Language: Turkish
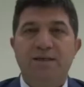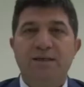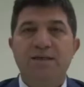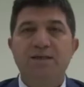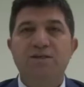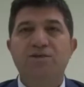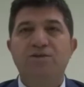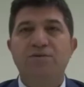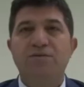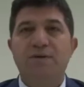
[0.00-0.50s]

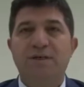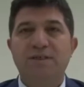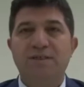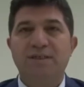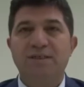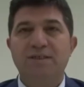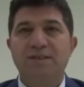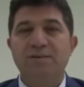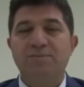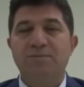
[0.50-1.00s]
İTÜ
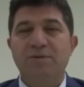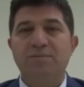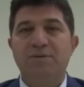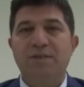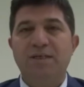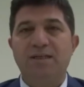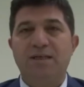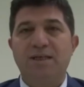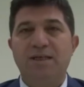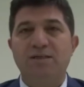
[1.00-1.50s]
Üniversitesi
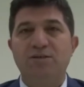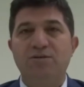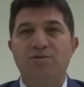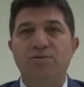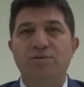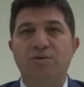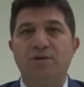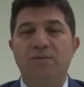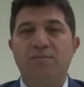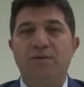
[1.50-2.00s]
Bilimsel
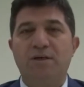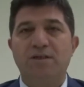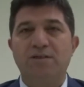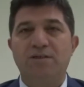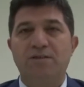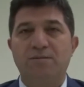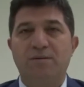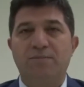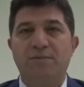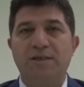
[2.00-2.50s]
Teknik Uygulama
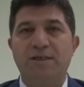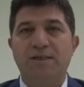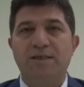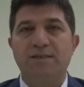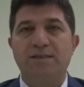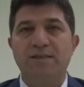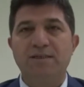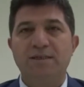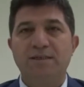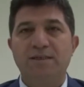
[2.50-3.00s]
Araştırma
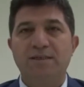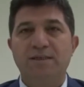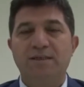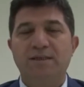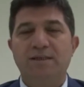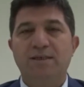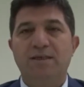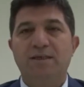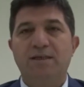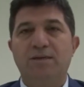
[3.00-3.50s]
Merkezi
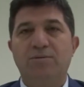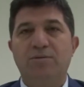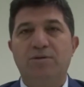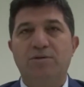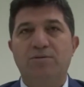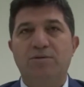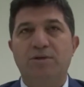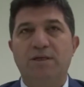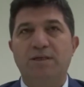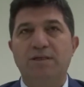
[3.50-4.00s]

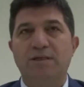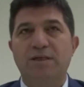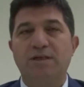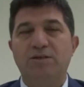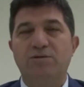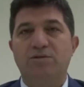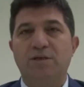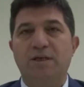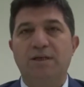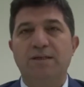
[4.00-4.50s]
laboratuvarındayız şu